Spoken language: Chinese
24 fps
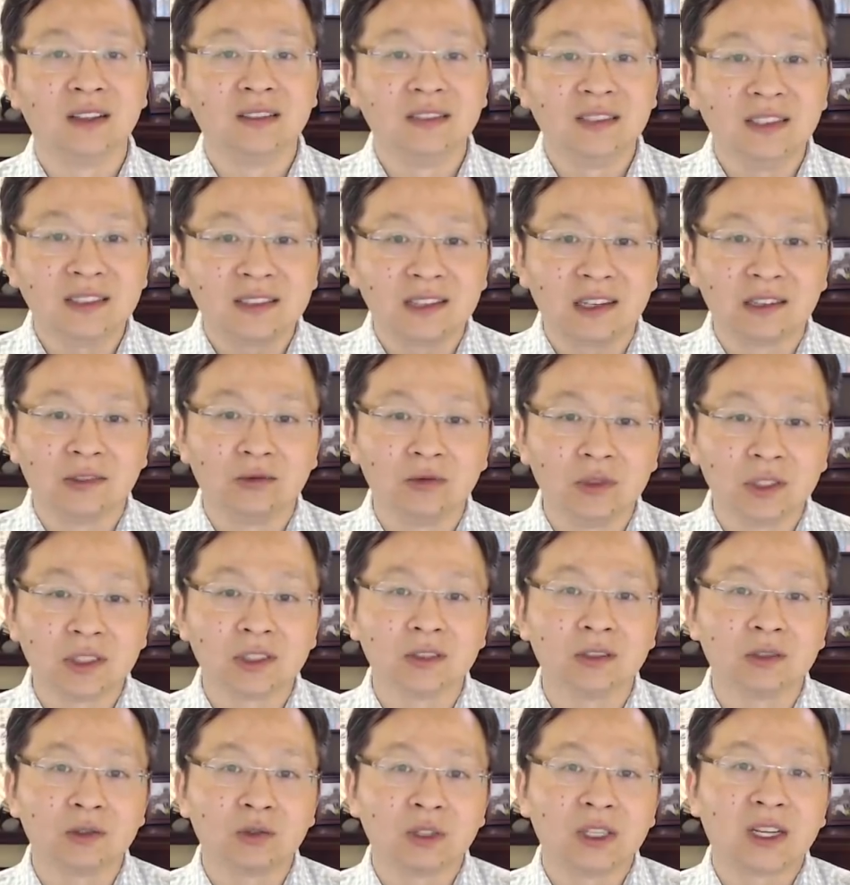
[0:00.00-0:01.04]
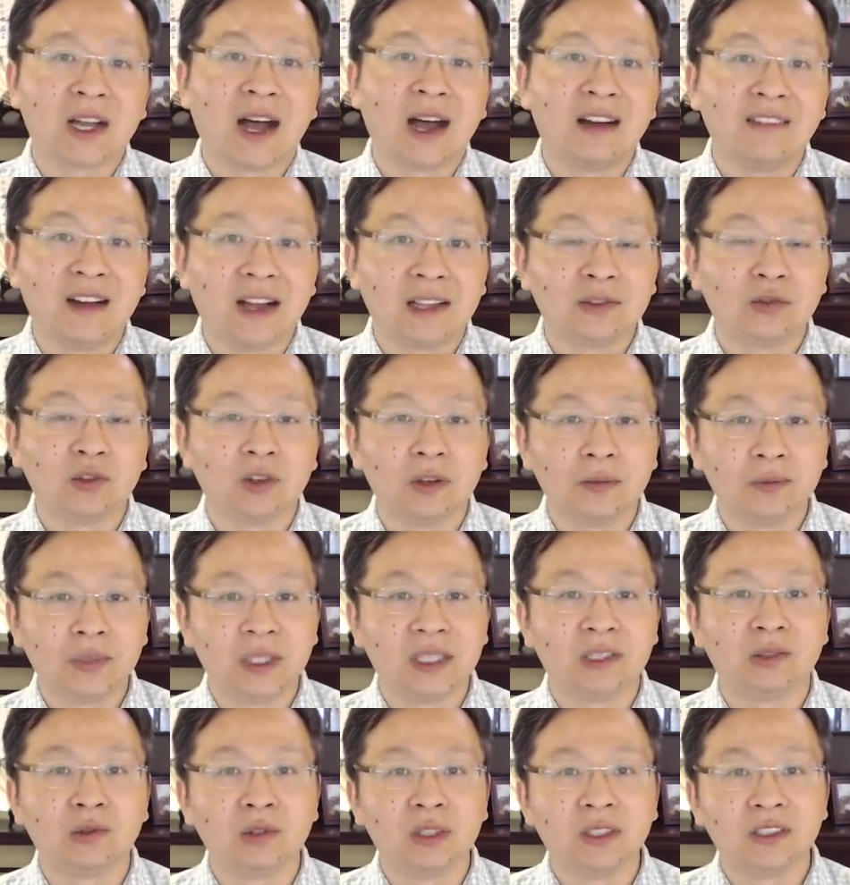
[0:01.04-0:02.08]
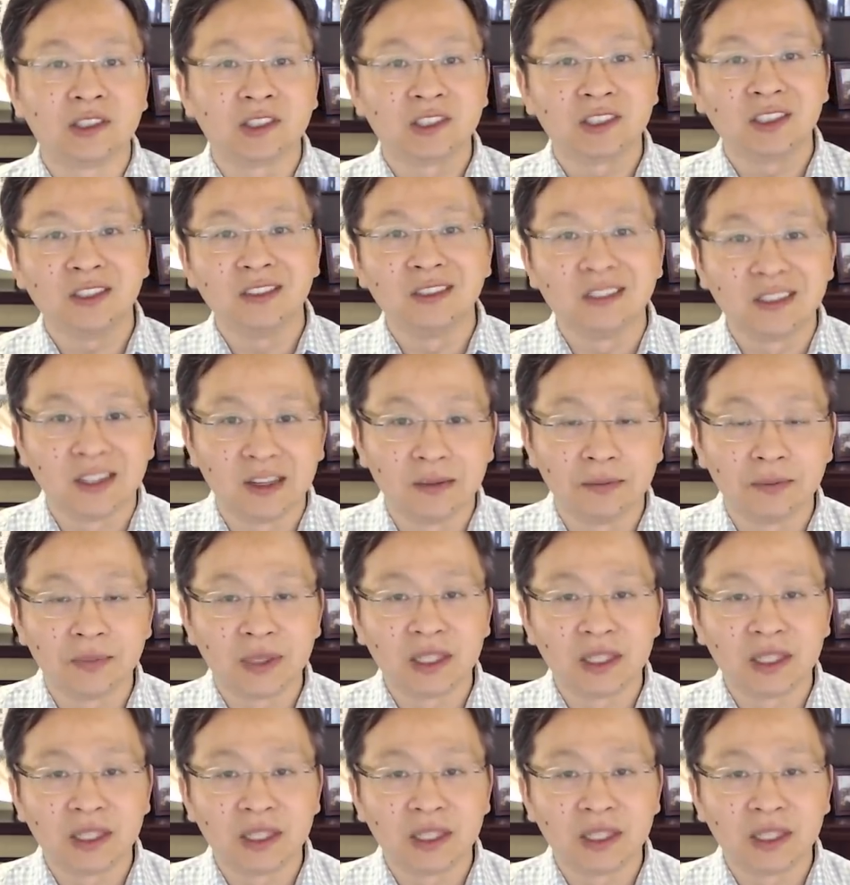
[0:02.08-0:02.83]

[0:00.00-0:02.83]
你等于是对卡瓦诺比对圣人